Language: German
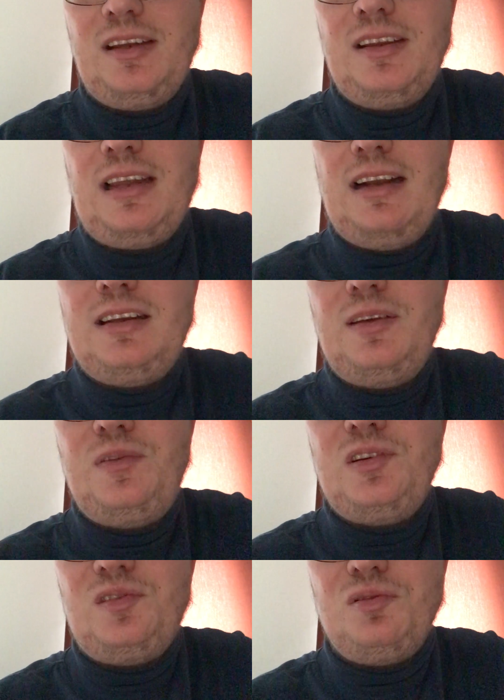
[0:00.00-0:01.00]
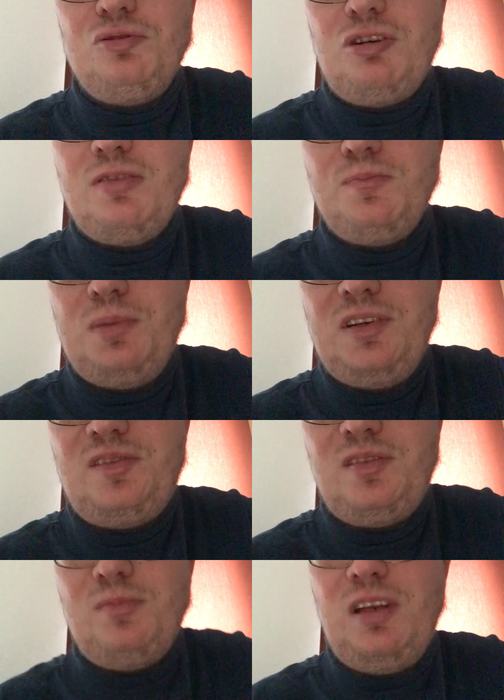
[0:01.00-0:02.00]
Danke fürs Zuschauen, bis
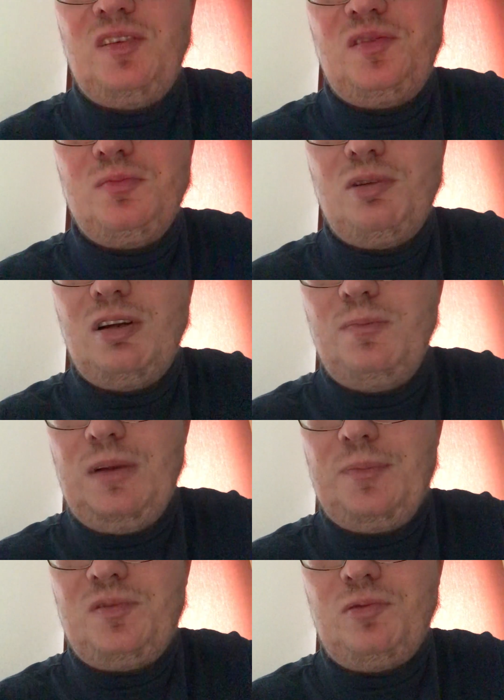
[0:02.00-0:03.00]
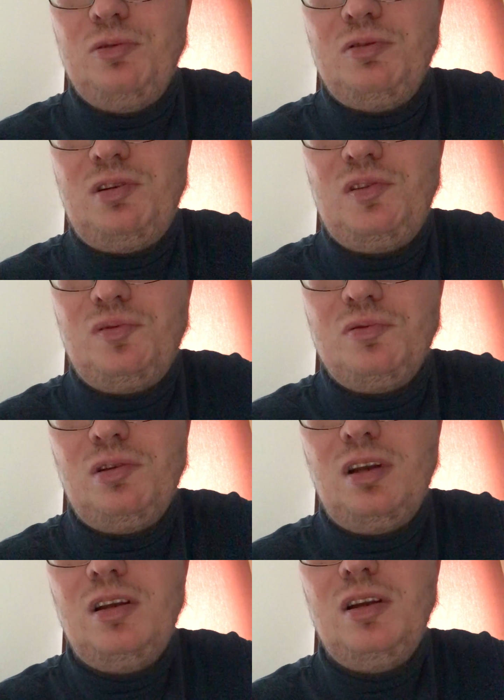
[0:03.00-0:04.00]
zum nächsten Mal, bleibt cool und
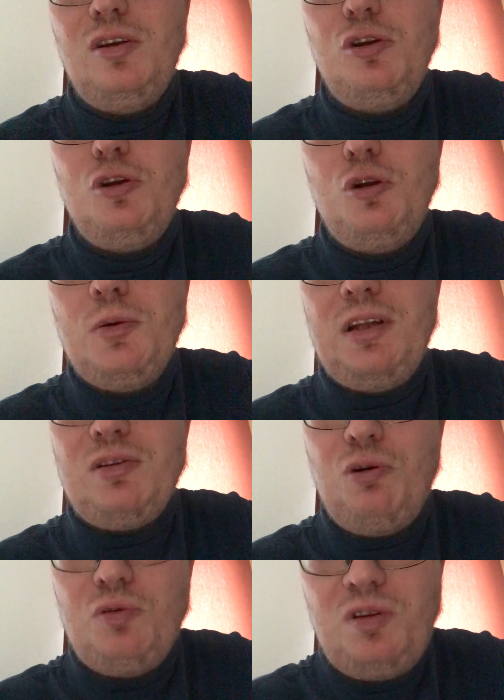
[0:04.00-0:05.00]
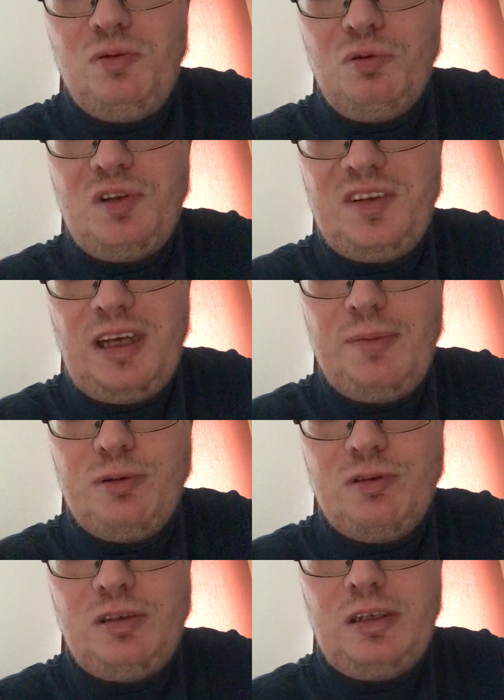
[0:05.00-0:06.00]
gesund. Über ein kostenloses
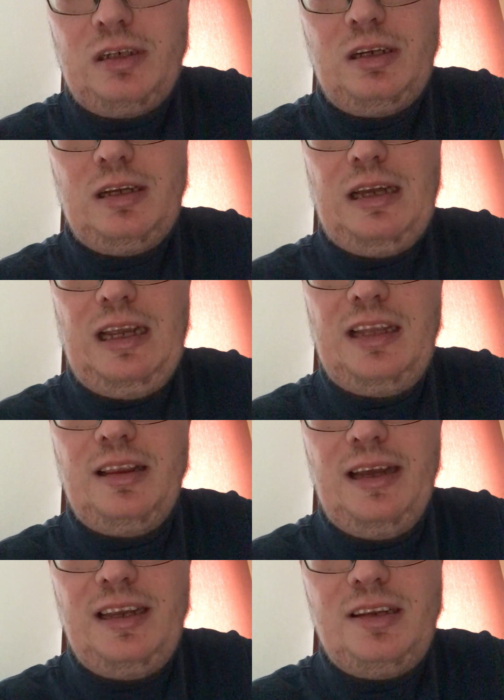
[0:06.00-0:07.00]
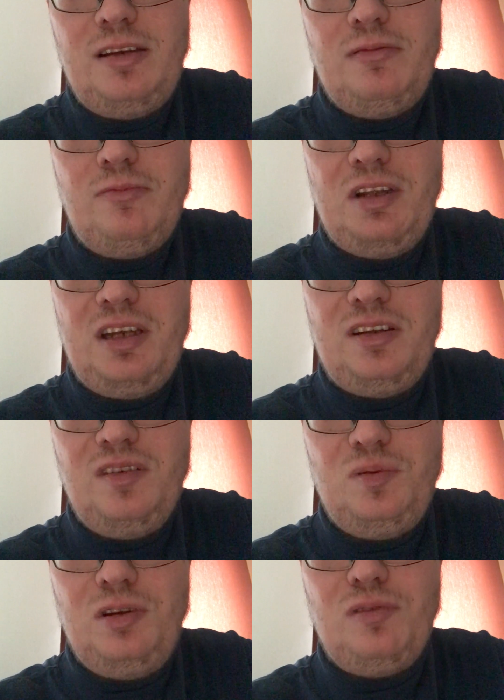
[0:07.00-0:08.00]
Abo, ein Like, wenn euch
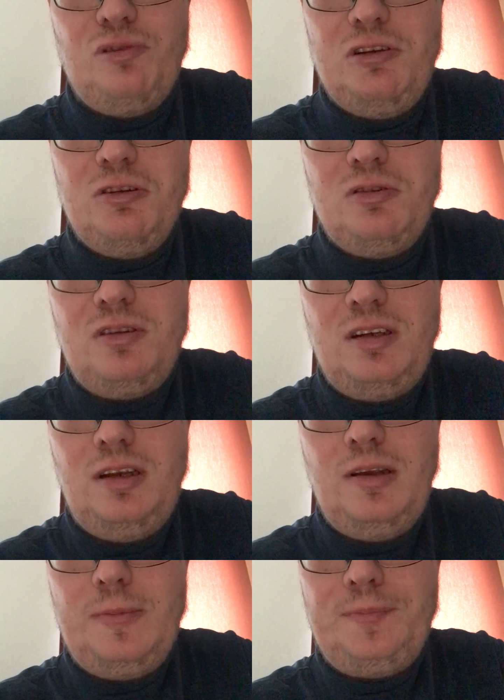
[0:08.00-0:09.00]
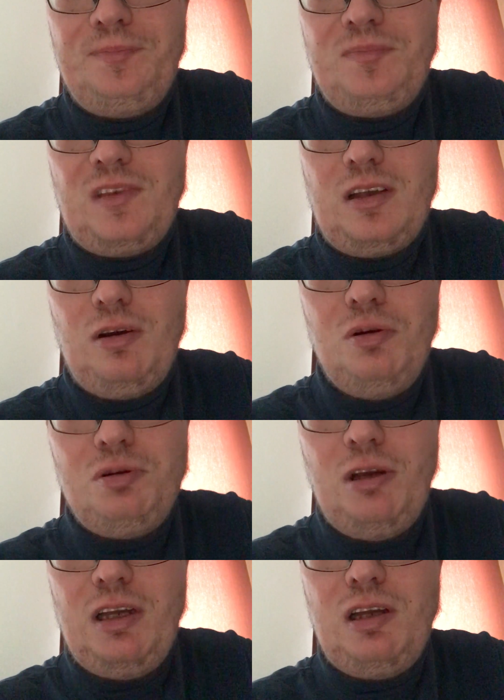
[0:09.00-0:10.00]
das Video gefallen hat und
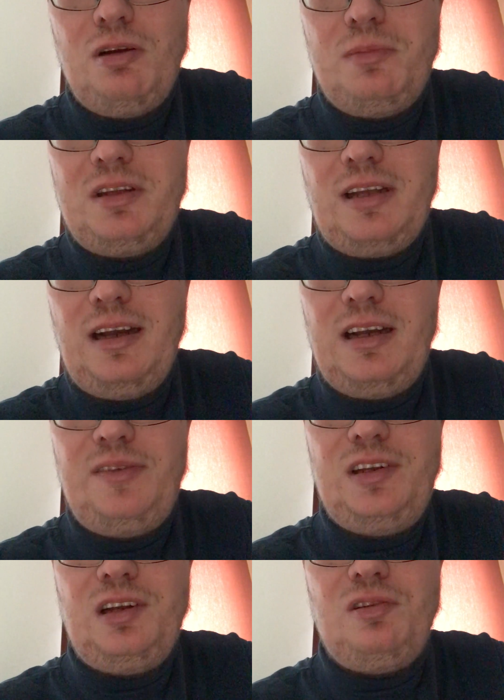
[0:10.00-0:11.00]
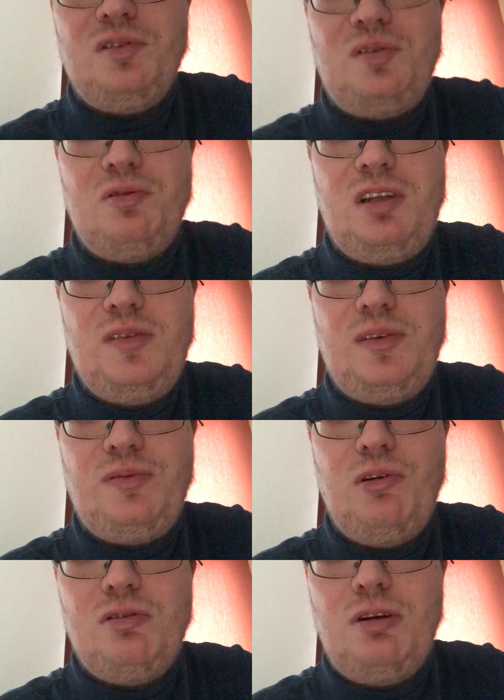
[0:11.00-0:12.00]
eure Kommentare, wenn ihr konstruktive
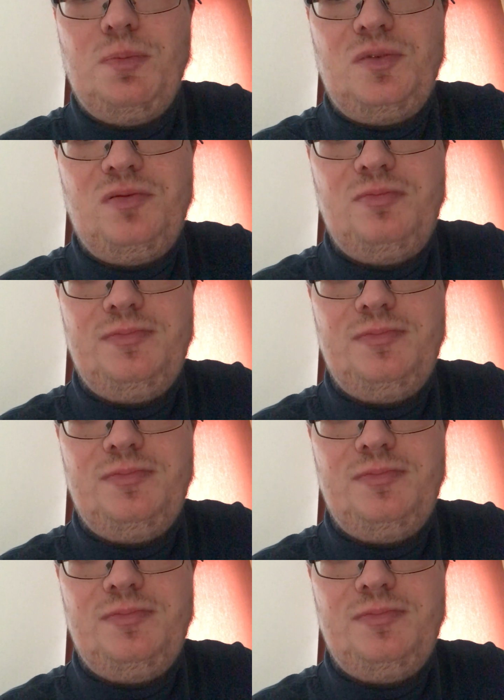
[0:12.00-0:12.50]
Fragen habt